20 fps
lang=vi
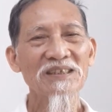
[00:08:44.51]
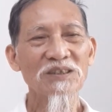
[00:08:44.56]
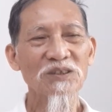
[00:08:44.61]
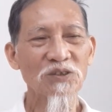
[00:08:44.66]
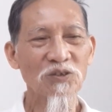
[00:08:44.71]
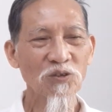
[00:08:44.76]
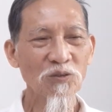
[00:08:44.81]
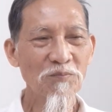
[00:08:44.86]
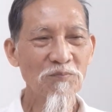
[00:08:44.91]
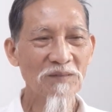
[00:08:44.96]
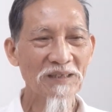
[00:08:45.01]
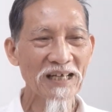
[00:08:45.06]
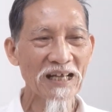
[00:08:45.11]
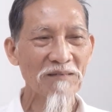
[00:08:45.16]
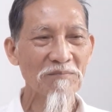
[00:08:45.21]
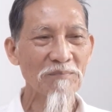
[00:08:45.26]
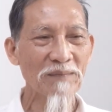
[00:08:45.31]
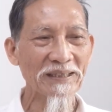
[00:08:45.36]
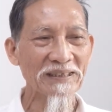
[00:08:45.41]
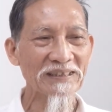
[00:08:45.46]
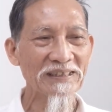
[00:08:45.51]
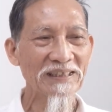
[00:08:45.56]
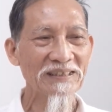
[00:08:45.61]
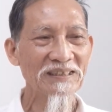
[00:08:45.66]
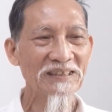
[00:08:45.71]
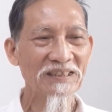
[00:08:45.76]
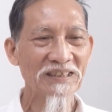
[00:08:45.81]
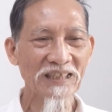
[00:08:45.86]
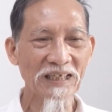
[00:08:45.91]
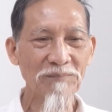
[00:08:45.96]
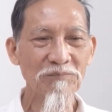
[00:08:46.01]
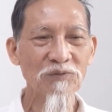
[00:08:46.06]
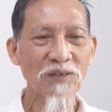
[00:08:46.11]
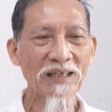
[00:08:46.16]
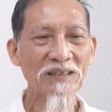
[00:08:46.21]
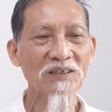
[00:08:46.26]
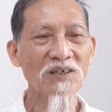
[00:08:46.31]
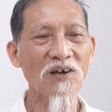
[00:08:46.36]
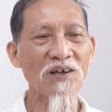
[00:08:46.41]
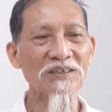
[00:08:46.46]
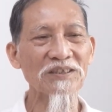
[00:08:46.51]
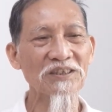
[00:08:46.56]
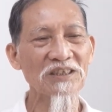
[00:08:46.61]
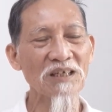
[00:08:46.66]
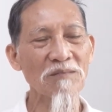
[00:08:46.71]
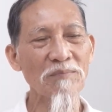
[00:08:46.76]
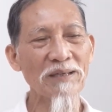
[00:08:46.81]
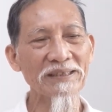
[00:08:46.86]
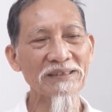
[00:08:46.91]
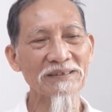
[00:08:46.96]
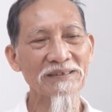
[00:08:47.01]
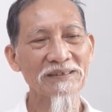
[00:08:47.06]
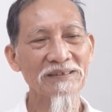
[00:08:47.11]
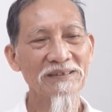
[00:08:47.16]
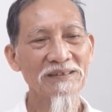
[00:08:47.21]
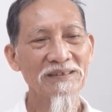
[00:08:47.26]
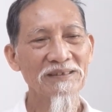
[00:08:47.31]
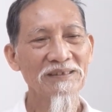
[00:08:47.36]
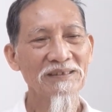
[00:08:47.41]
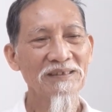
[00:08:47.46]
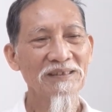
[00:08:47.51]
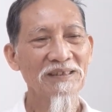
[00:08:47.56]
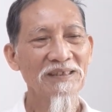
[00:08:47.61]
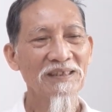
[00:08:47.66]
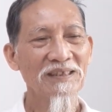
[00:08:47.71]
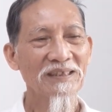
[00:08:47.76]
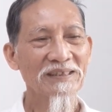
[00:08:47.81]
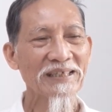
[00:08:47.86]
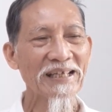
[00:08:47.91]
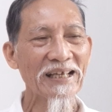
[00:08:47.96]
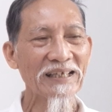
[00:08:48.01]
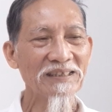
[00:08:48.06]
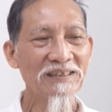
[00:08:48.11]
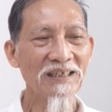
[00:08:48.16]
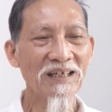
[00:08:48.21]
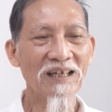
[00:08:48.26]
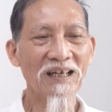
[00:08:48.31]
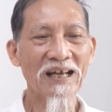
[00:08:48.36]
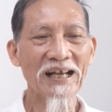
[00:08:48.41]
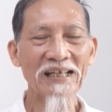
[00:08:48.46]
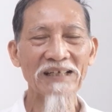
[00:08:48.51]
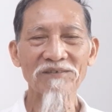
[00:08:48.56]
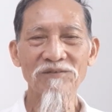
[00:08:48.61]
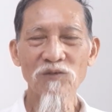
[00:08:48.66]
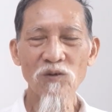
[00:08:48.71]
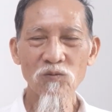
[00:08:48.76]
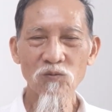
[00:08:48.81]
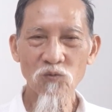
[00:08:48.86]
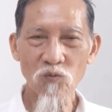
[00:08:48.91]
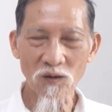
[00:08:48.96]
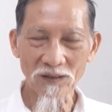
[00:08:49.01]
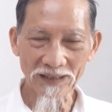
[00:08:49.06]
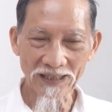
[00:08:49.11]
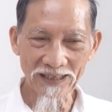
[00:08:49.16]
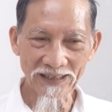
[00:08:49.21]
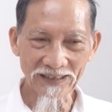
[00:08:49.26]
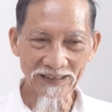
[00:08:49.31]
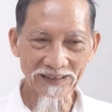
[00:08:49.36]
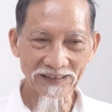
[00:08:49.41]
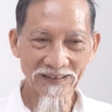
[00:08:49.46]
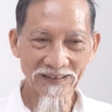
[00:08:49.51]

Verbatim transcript: giúp các bệnh nhân sớm thoát khỏi giường bệnh để hưởng hạnh phúc cuộc đời.